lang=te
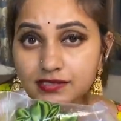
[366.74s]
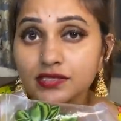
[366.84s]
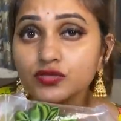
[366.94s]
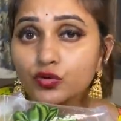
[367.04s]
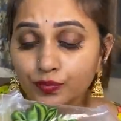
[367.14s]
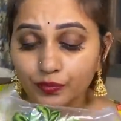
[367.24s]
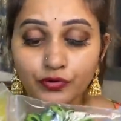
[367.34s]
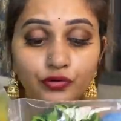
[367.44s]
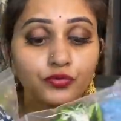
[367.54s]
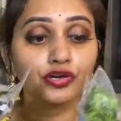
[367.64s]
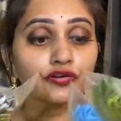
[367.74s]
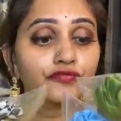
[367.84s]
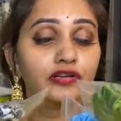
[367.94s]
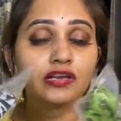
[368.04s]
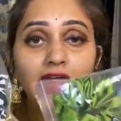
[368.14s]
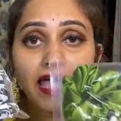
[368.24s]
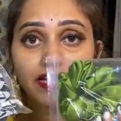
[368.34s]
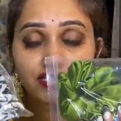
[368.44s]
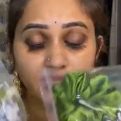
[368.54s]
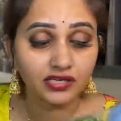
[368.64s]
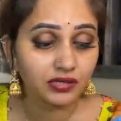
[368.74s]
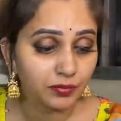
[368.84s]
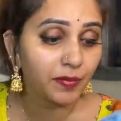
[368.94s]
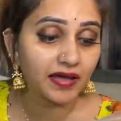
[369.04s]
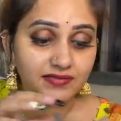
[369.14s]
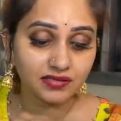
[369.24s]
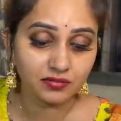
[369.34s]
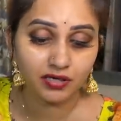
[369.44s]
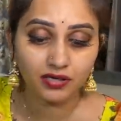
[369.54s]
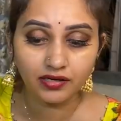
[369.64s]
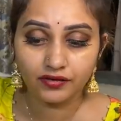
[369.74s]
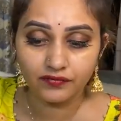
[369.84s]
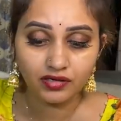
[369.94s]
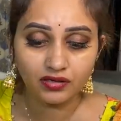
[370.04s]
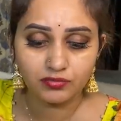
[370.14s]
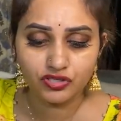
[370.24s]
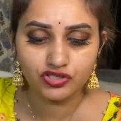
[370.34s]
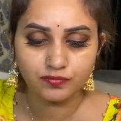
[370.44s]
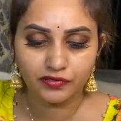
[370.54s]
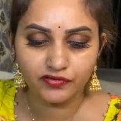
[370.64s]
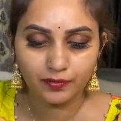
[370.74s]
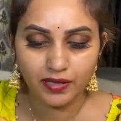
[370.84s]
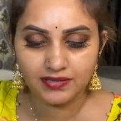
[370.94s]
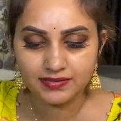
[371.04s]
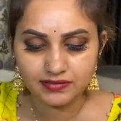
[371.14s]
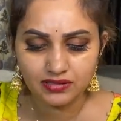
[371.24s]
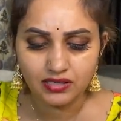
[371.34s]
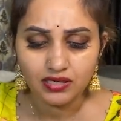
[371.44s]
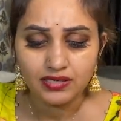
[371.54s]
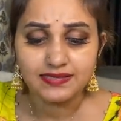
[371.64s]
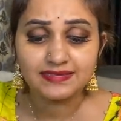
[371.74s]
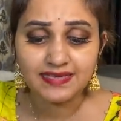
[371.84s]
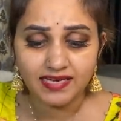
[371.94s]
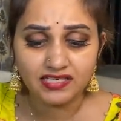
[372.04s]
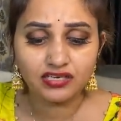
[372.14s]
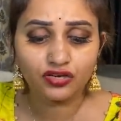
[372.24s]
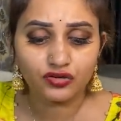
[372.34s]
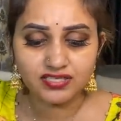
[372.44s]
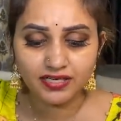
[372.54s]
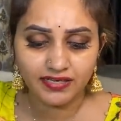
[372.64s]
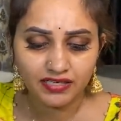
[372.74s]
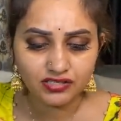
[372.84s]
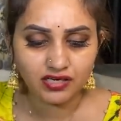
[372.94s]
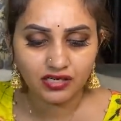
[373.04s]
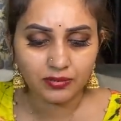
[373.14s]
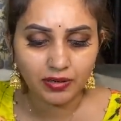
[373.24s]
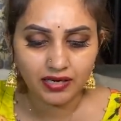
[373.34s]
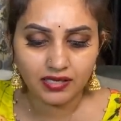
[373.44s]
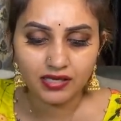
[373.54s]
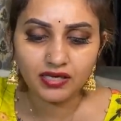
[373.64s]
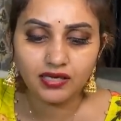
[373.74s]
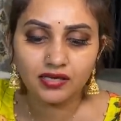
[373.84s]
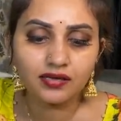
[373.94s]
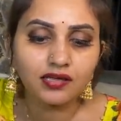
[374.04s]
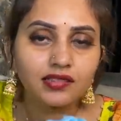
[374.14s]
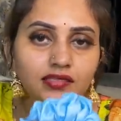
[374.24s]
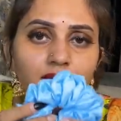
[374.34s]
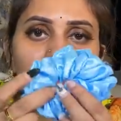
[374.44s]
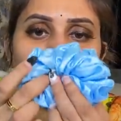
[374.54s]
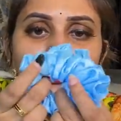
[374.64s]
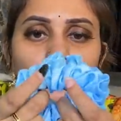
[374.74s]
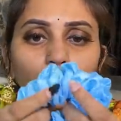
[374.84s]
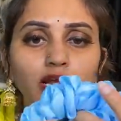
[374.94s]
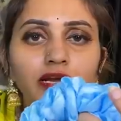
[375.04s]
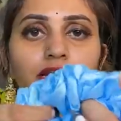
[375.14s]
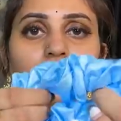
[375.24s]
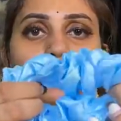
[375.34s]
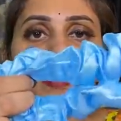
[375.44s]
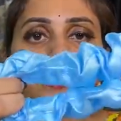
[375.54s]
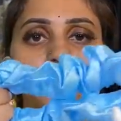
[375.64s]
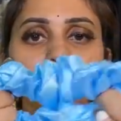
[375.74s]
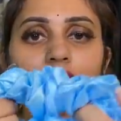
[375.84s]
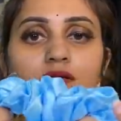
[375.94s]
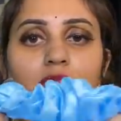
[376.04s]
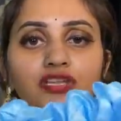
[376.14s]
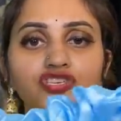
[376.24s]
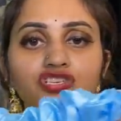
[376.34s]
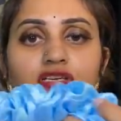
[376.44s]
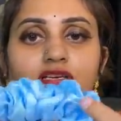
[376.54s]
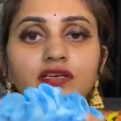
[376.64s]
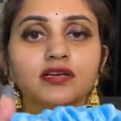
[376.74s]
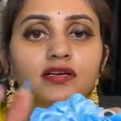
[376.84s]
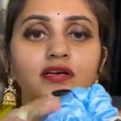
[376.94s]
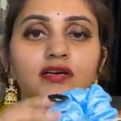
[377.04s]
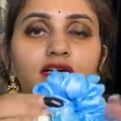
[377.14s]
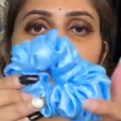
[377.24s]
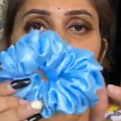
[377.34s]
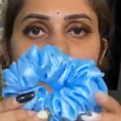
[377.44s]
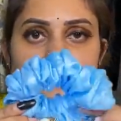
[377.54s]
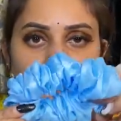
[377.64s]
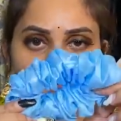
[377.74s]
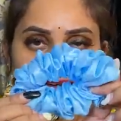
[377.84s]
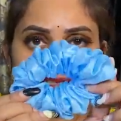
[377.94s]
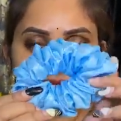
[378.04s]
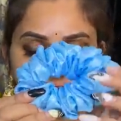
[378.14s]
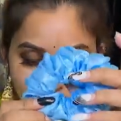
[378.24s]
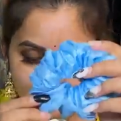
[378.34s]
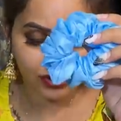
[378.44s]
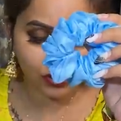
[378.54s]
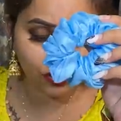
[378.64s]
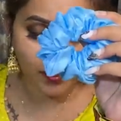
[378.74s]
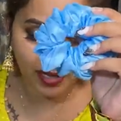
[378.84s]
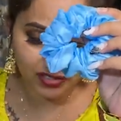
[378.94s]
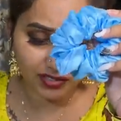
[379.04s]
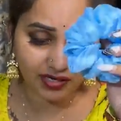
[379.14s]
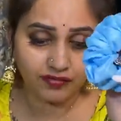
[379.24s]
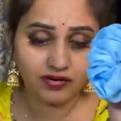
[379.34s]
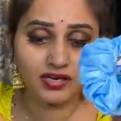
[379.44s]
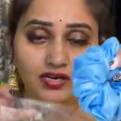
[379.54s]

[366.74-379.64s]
ఇస్ ద సూపర్ బ్యూటిఫుల్ యాక్చువల్లీ రబ్బర్ బ్యాండ్స్ అనమాట ఇవి మంచి పఫీ ప్యాంట్స్ సాటిన్లో వచ్చాయి జనరల్గా మనకి ఇంత మంచి క్వాలిటీ అండ్ ఇంత మంచి కలర్స్ ఫ్యాన్సీ కలర్స్ దొరకవు మ్యాచింగ్ కావాలి